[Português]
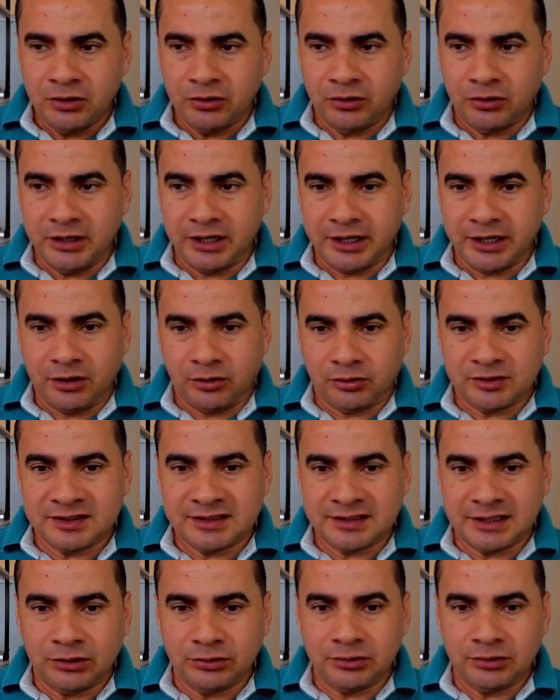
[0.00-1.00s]
Olha aqui, ó, o
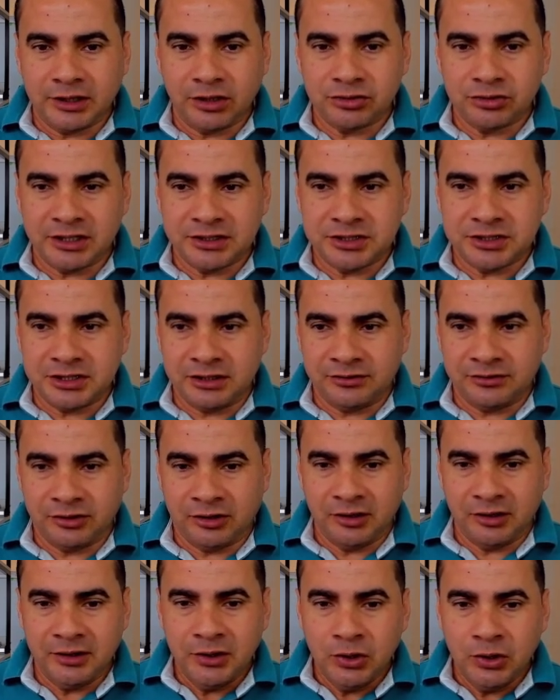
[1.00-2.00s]
saldo que eu já tive,
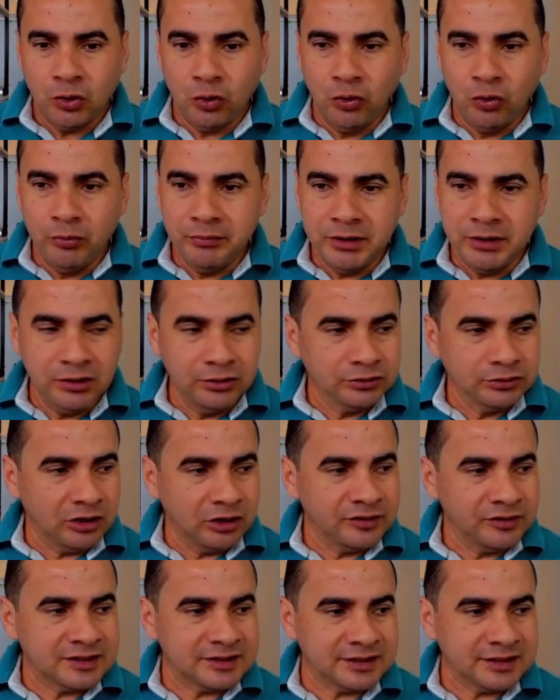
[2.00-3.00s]
ó,
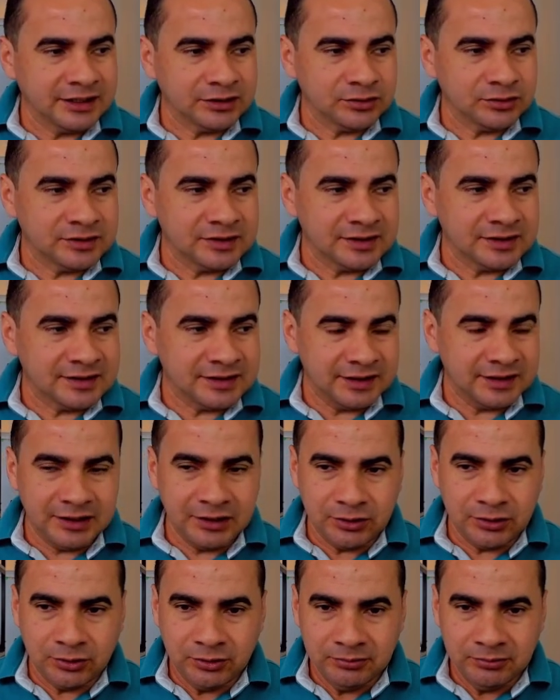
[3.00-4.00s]

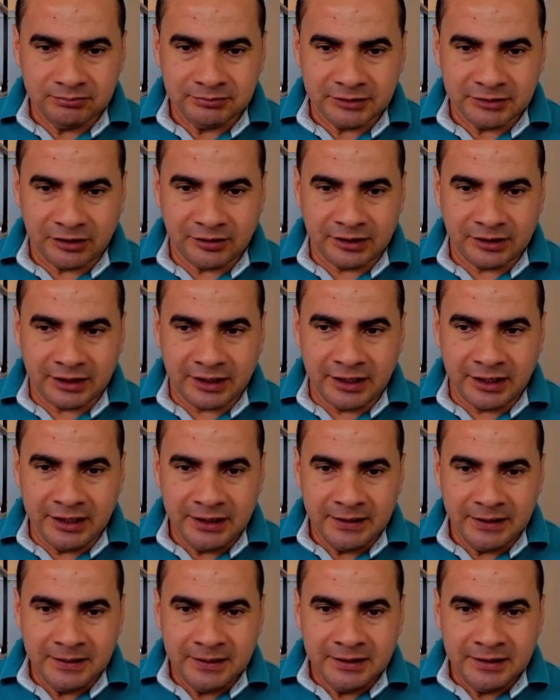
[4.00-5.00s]
1.905, tá vendo
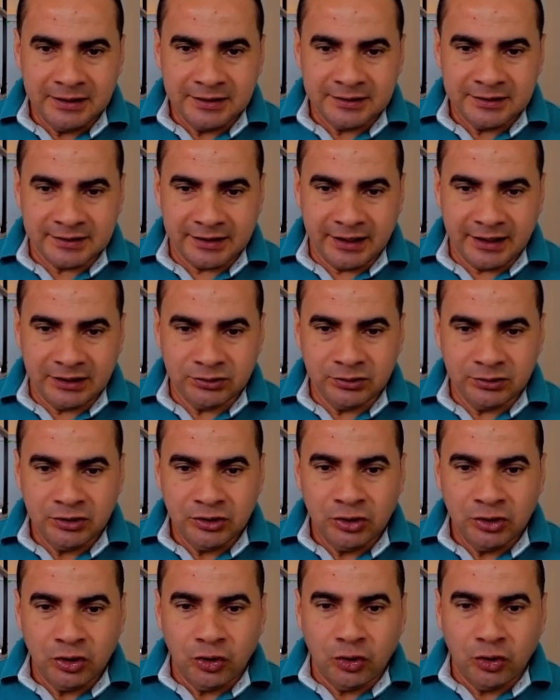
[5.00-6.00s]
aqui? Certo?
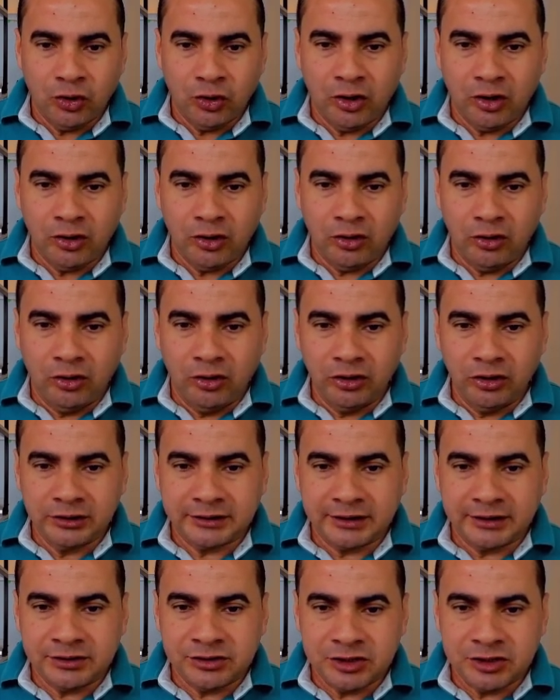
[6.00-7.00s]
Ó,
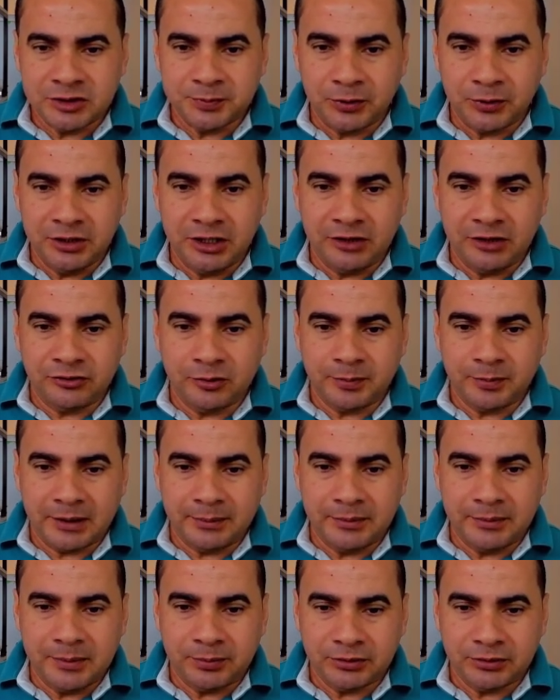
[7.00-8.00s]
ontem disponível para
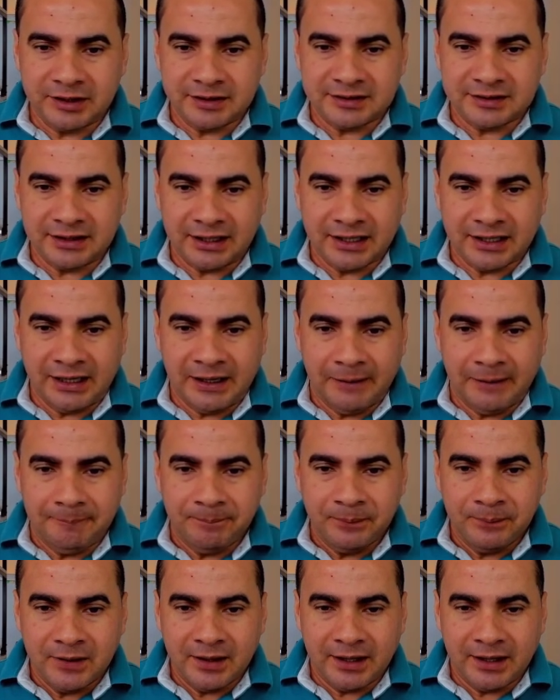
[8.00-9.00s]
mim poder sacar.
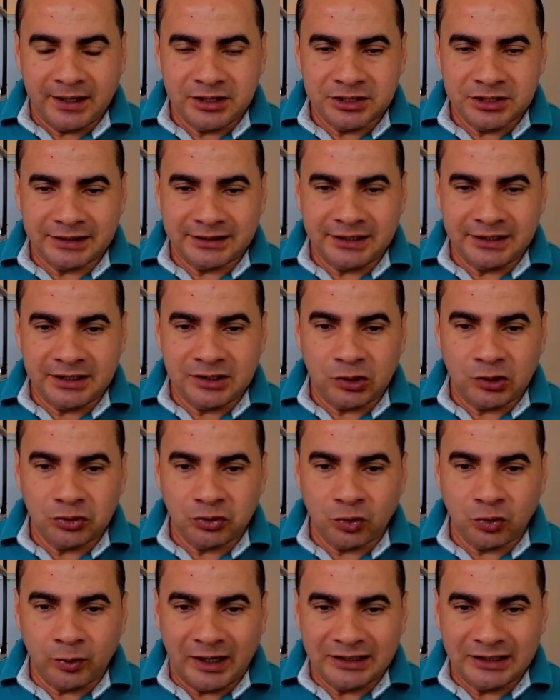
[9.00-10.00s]
Aqui já tem
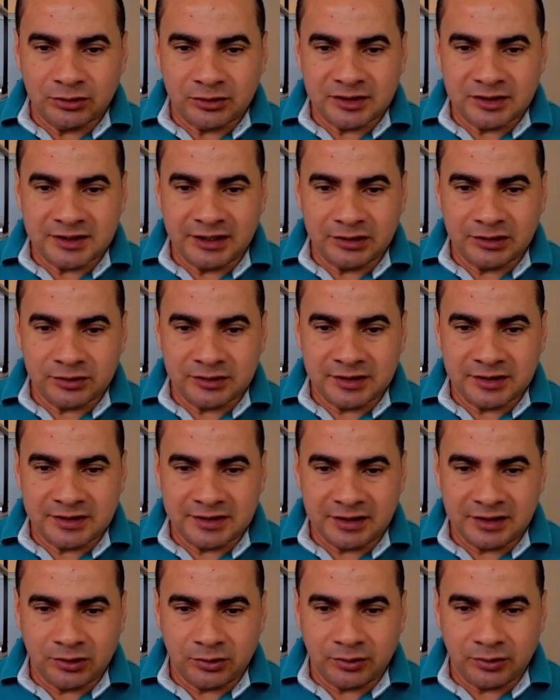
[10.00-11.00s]

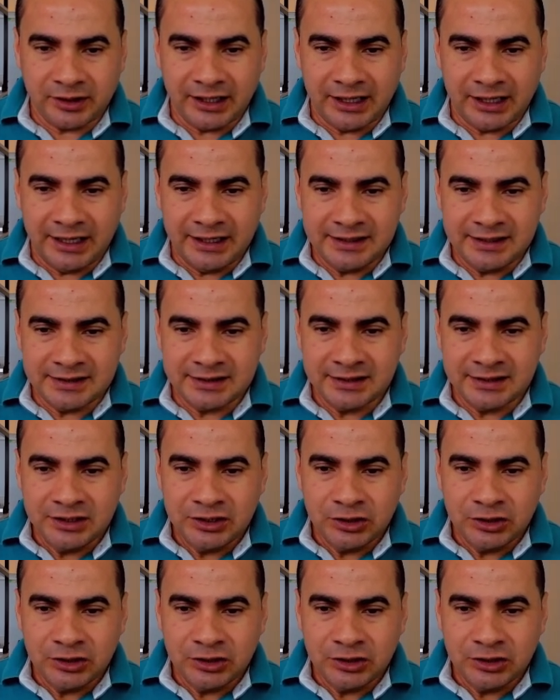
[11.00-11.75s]
R$ reais.